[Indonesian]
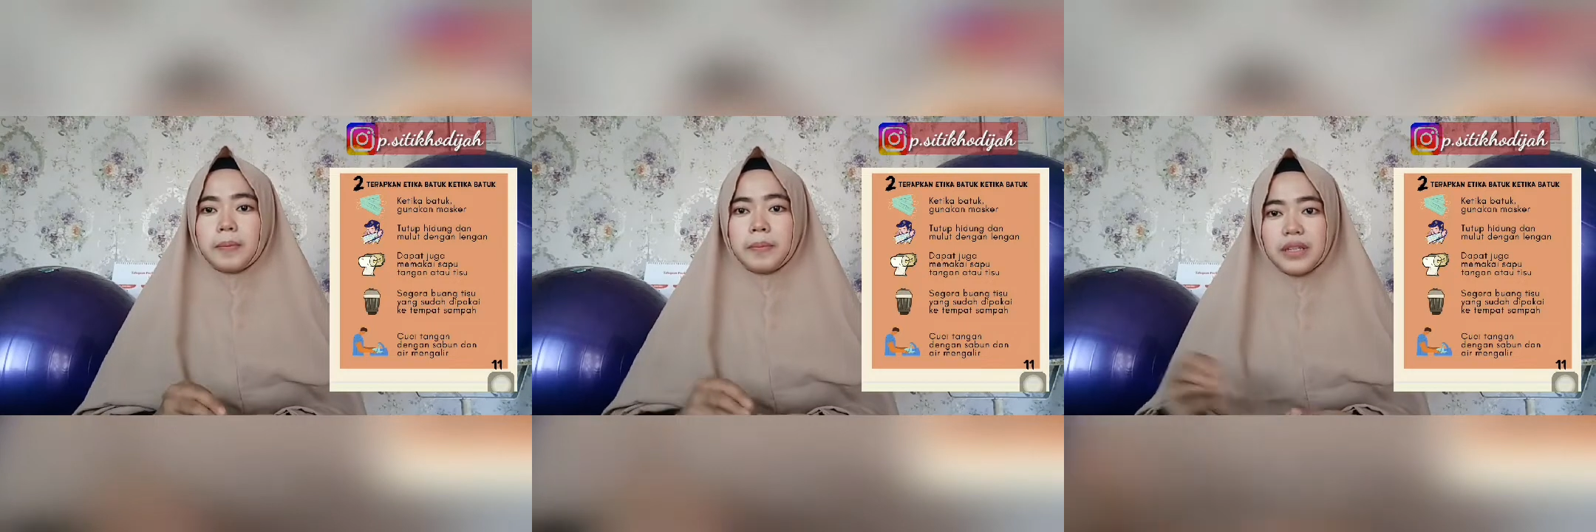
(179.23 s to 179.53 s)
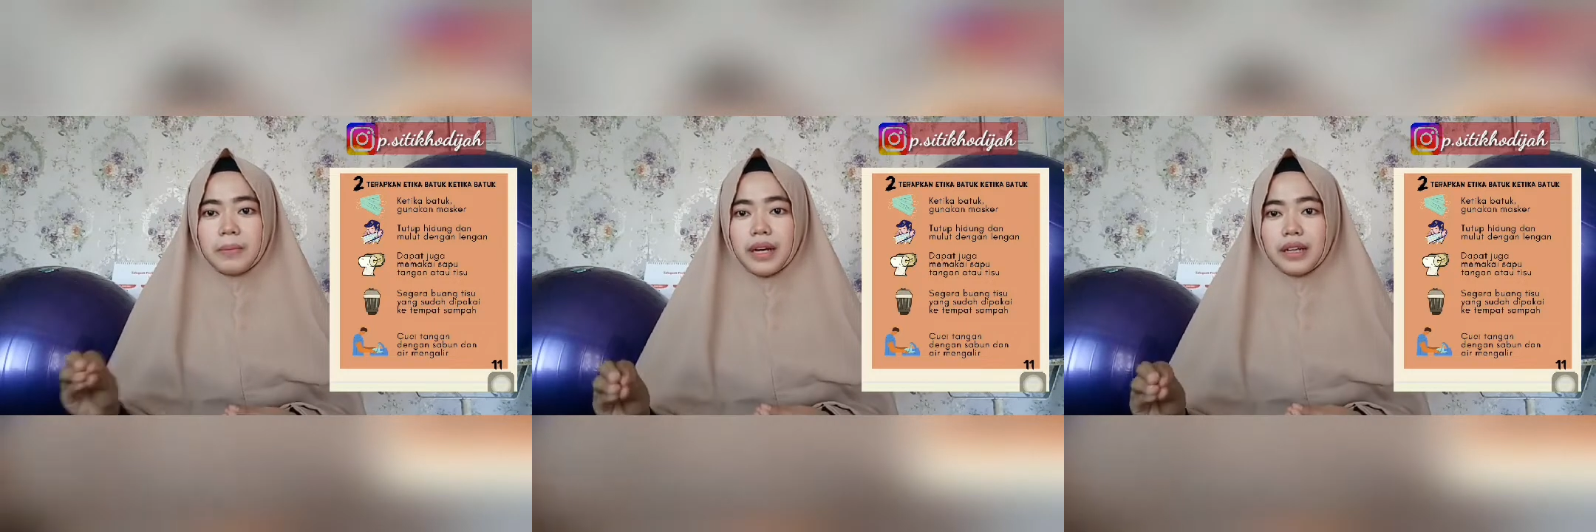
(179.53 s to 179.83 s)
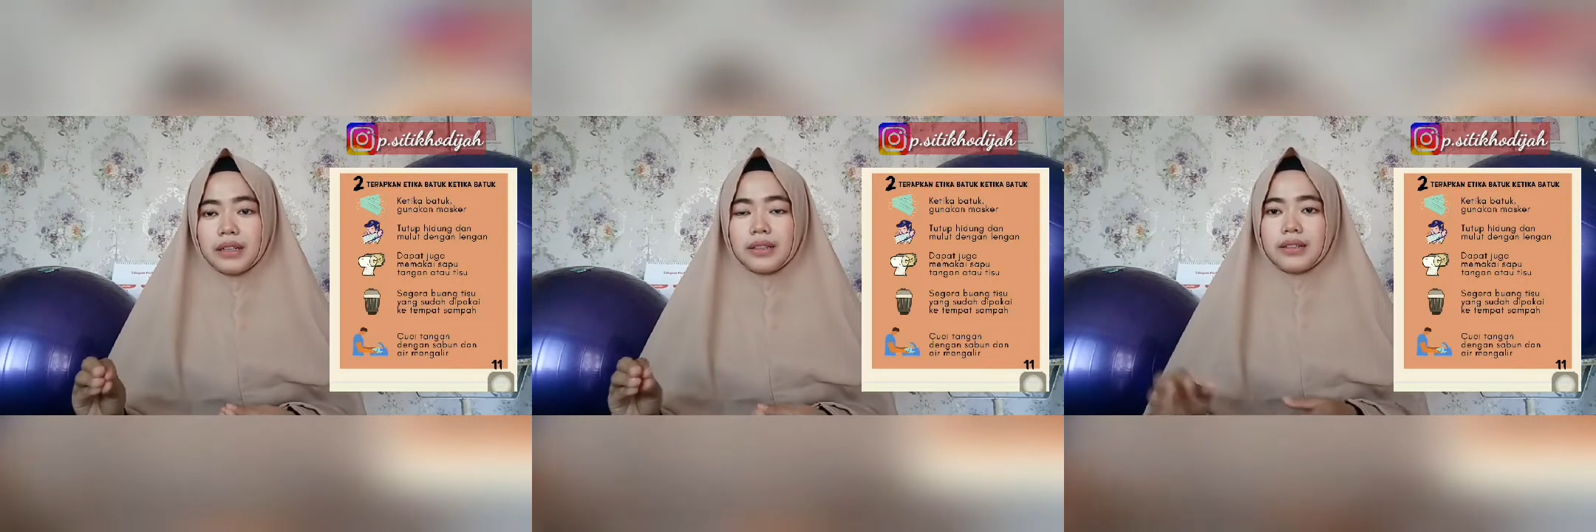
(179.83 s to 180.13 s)

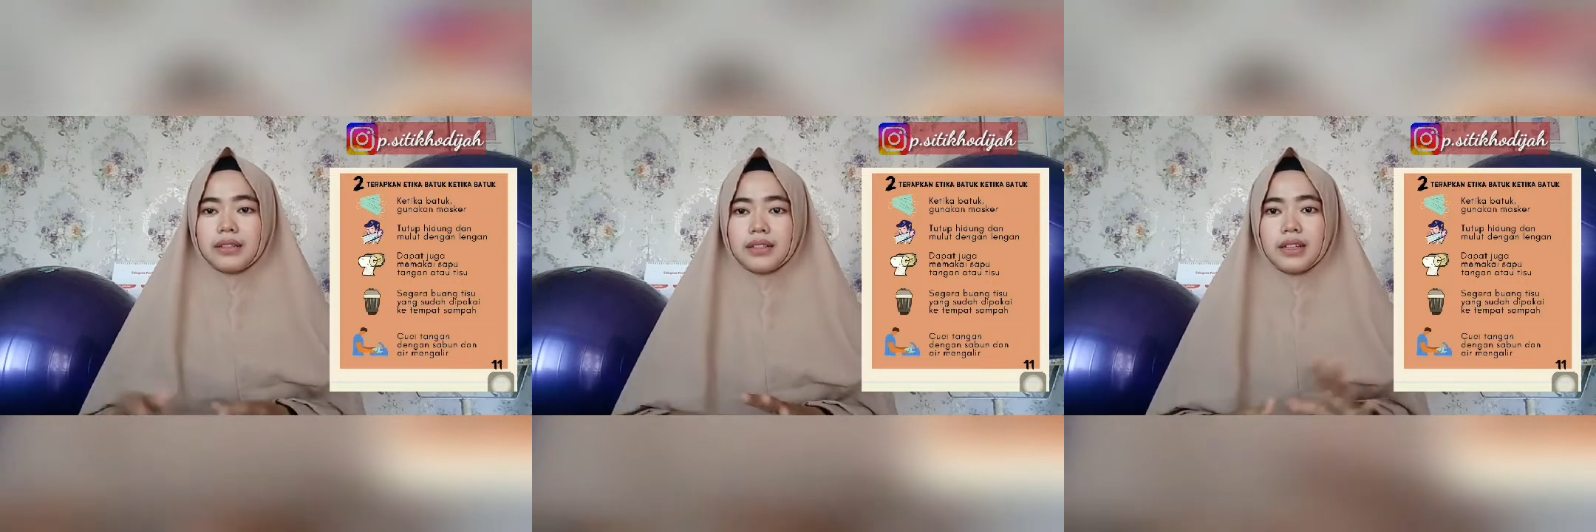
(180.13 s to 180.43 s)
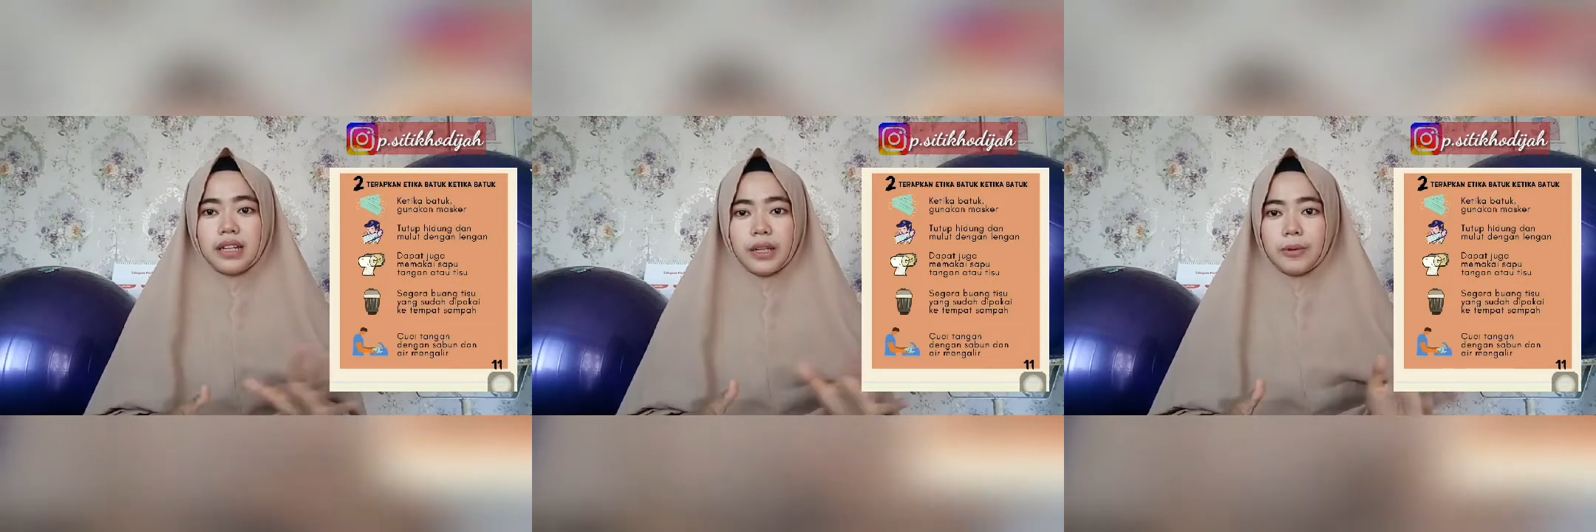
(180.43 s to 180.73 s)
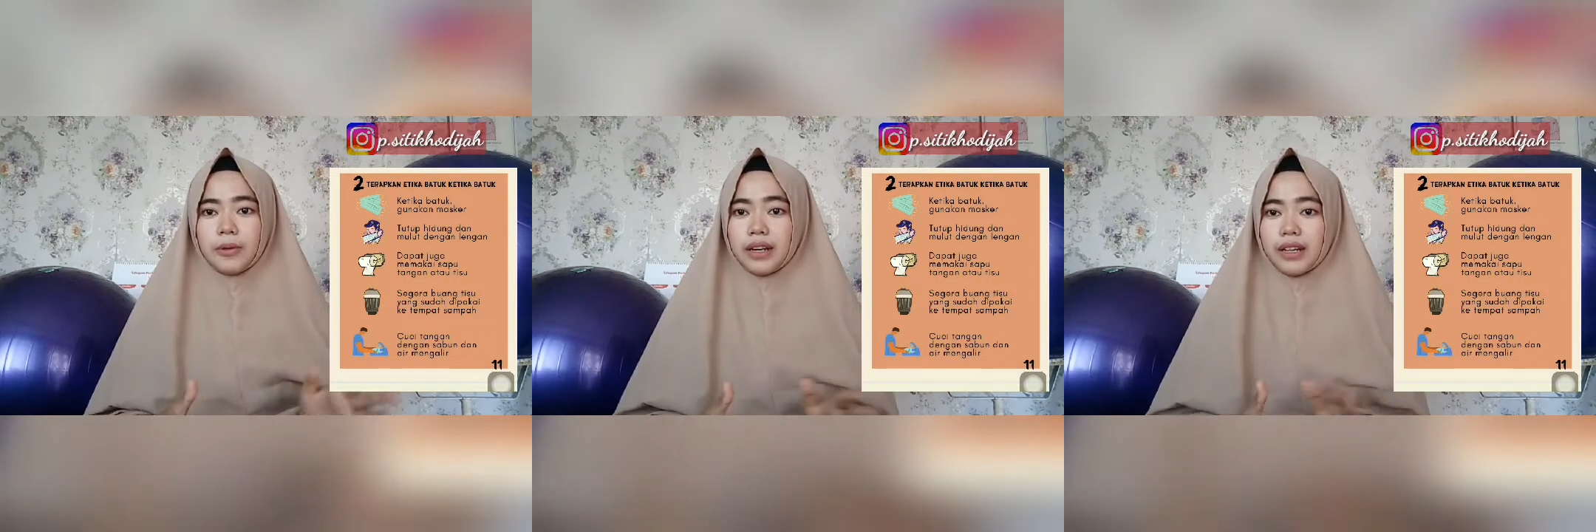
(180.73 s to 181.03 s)
menyebar ke
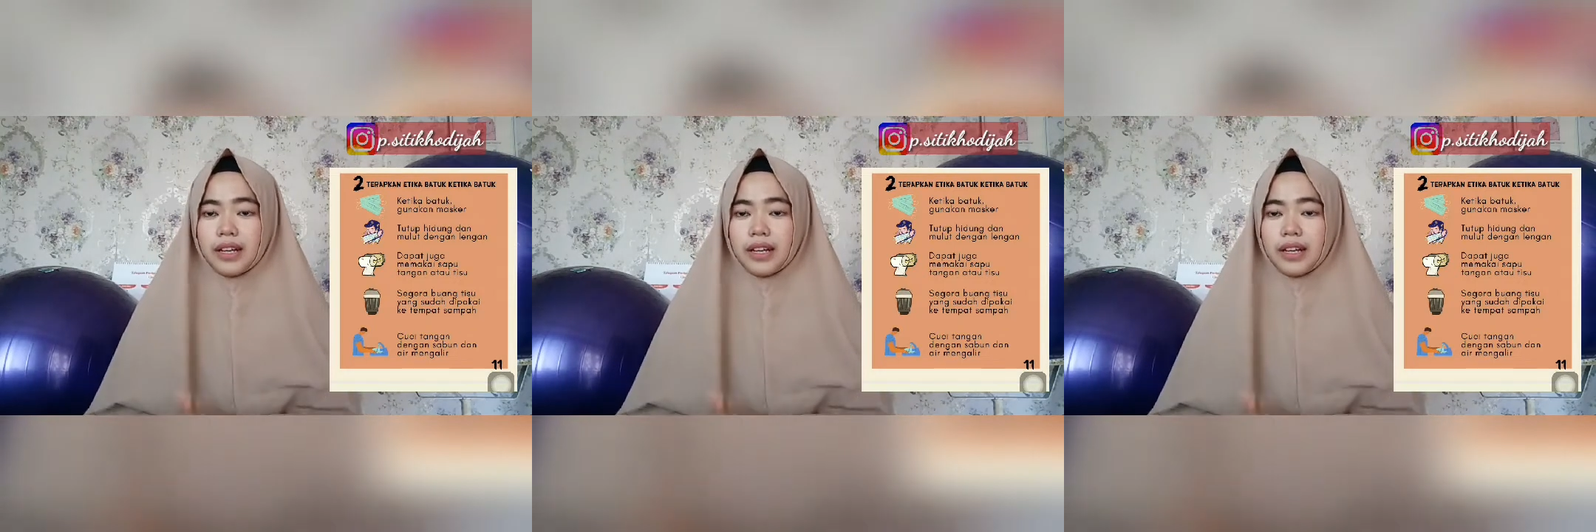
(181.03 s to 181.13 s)
lingkungan